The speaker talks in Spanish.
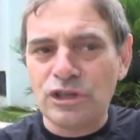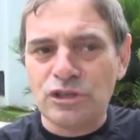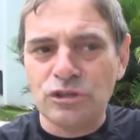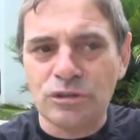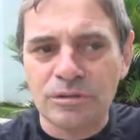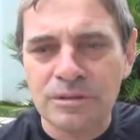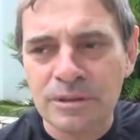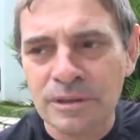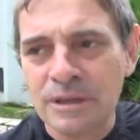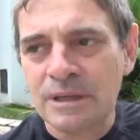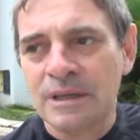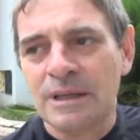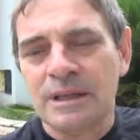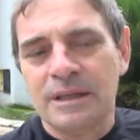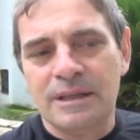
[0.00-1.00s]
hecho
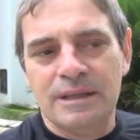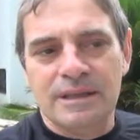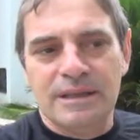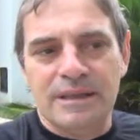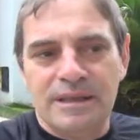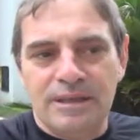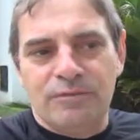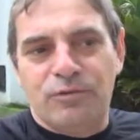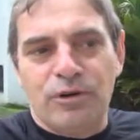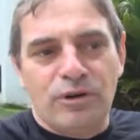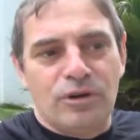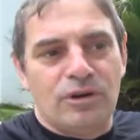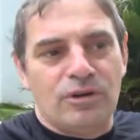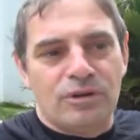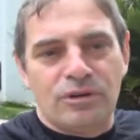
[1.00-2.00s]
y
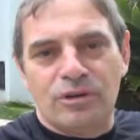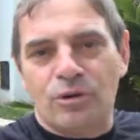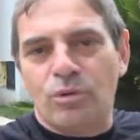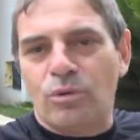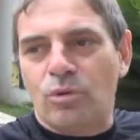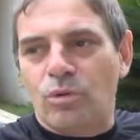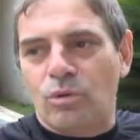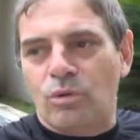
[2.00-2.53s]
fueron los,